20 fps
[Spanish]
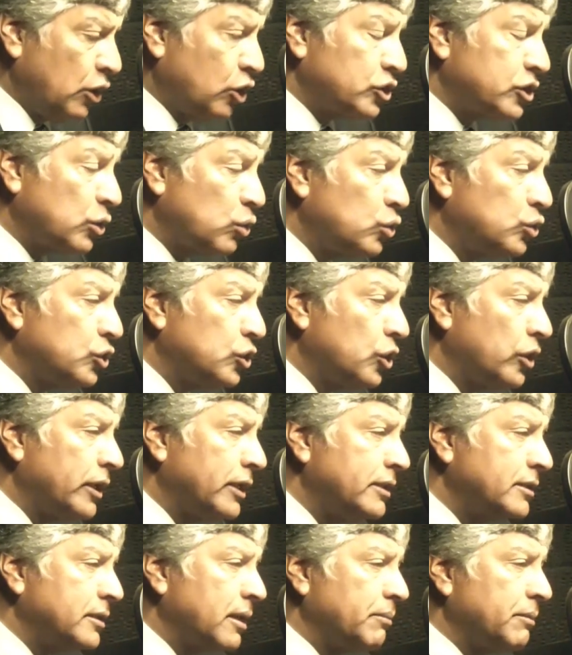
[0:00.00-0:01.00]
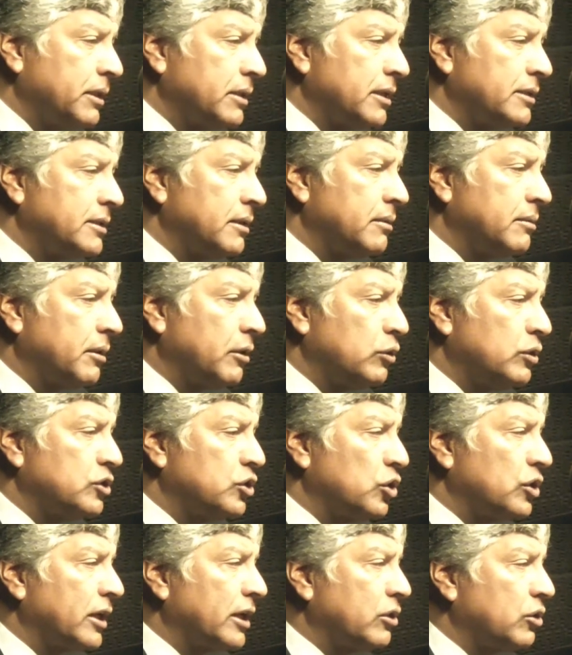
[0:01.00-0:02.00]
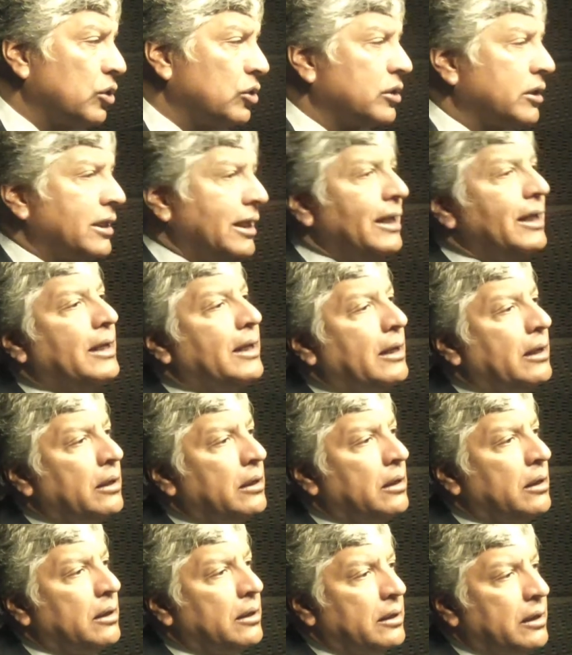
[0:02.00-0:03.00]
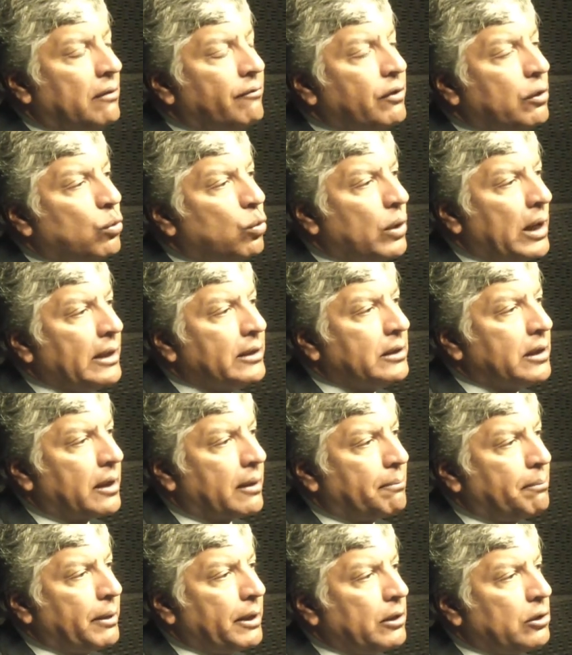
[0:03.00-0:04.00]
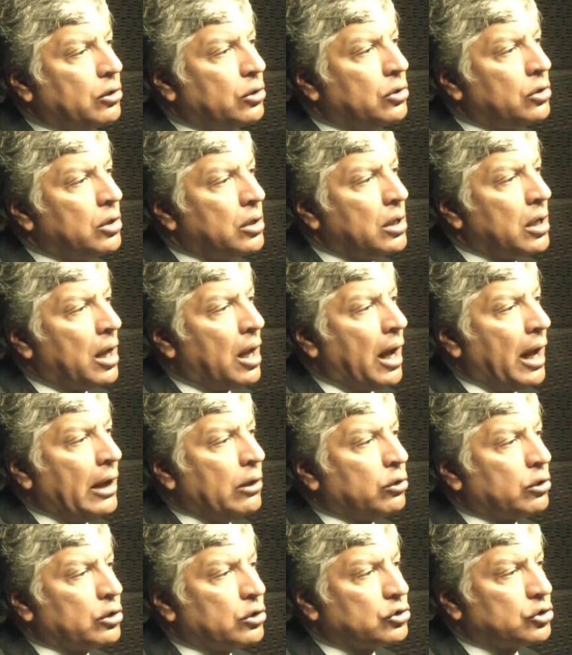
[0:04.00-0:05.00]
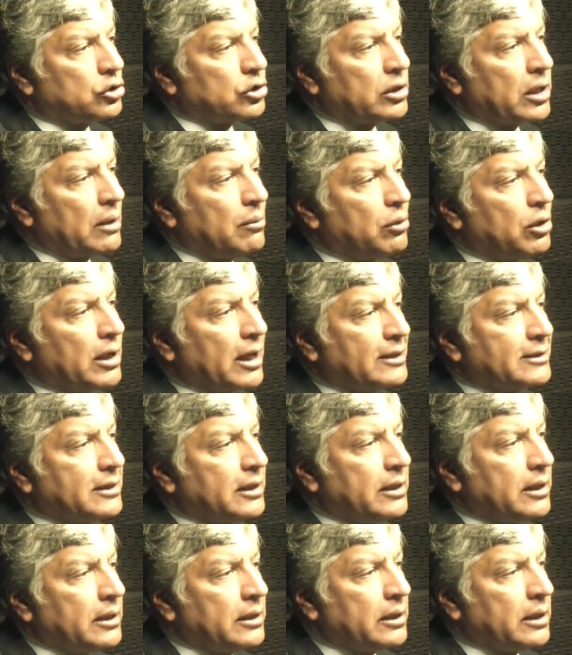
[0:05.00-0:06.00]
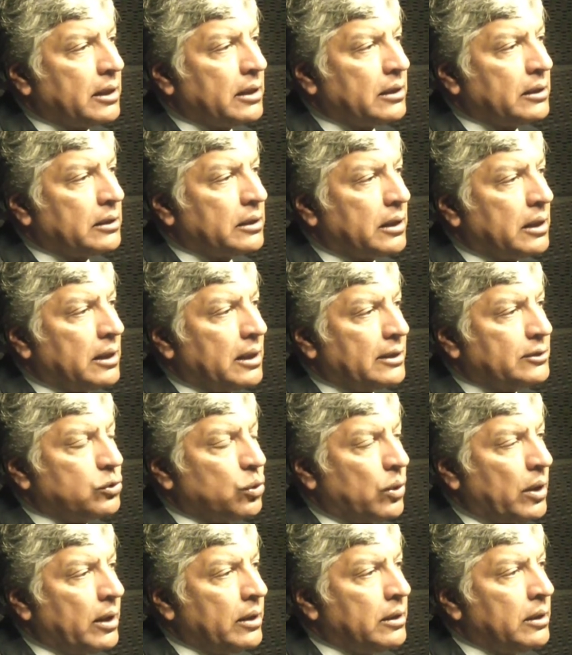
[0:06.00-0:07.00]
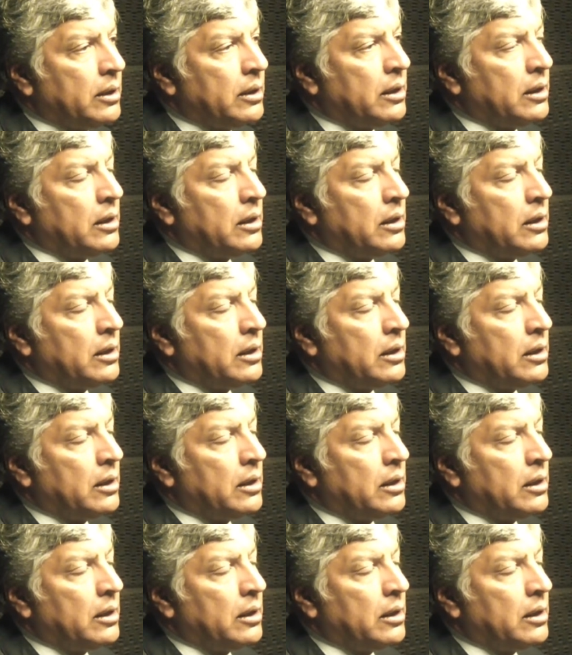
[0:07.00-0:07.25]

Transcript: Y lo segundo es también decirle, Mauricio, que esto tiene y es vinculante respecto a lo que nosotros tenemos que hacer en, la ciudad.